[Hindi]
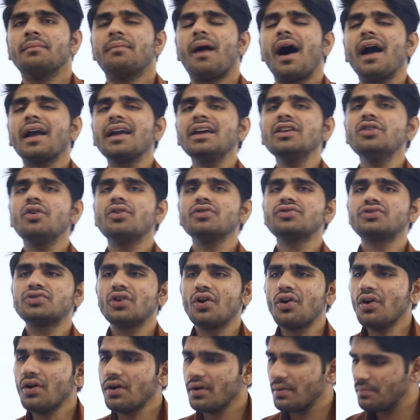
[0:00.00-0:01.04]
बाकी
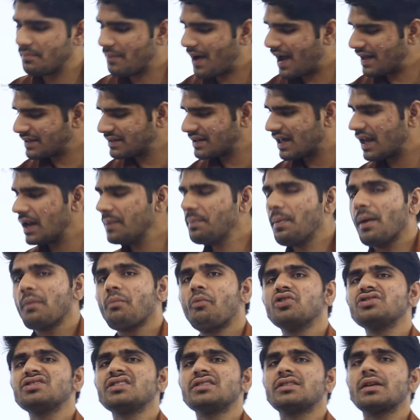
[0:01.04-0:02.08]
दोस्तों बात करें
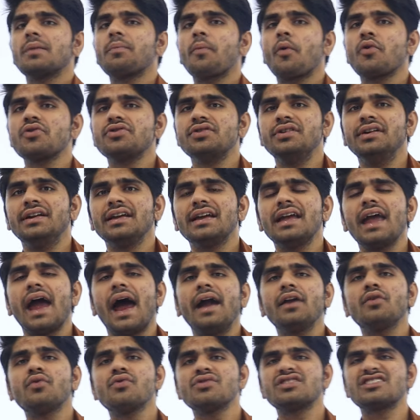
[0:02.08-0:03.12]
प्रमोशन अपॉर्चुनिटी की
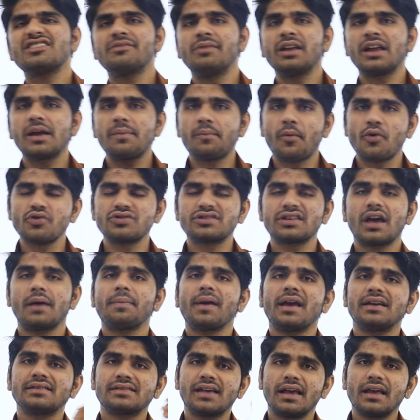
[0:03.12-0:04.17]
हेड कॉन्स्टेबल की पोस्ट से
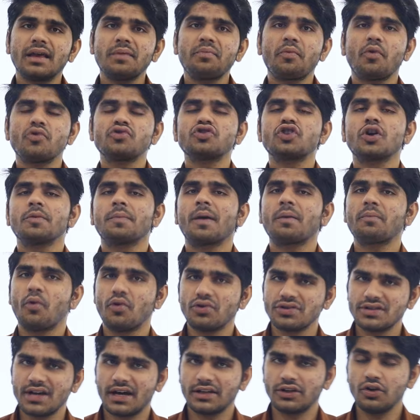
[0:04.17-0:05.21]
आप एसआई की पोस्ट के ऊपर
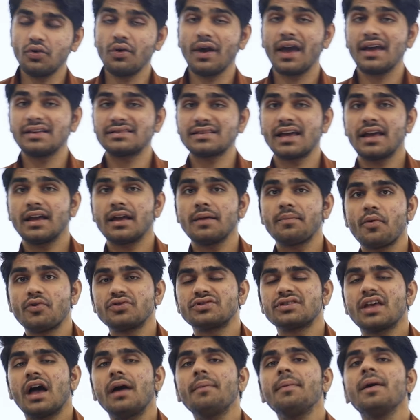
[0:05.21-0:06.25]
पहुंच जाते हो एसआई की
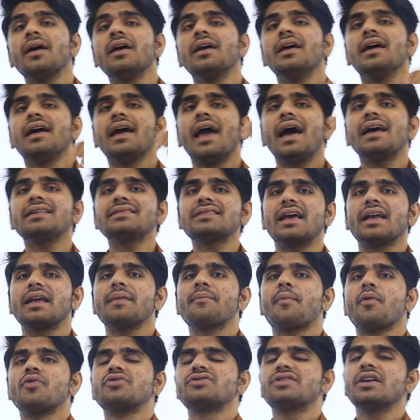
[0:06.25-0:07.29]
पोस्ट से आप एसआई
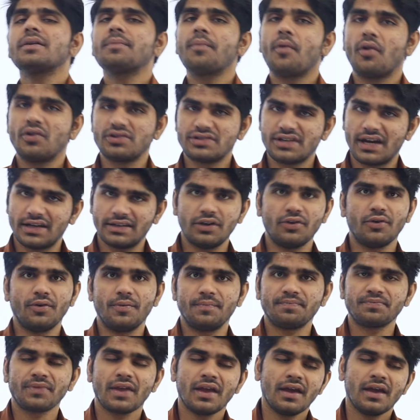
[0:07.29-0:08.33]
की पोस्ट तक पहुंच जाते हो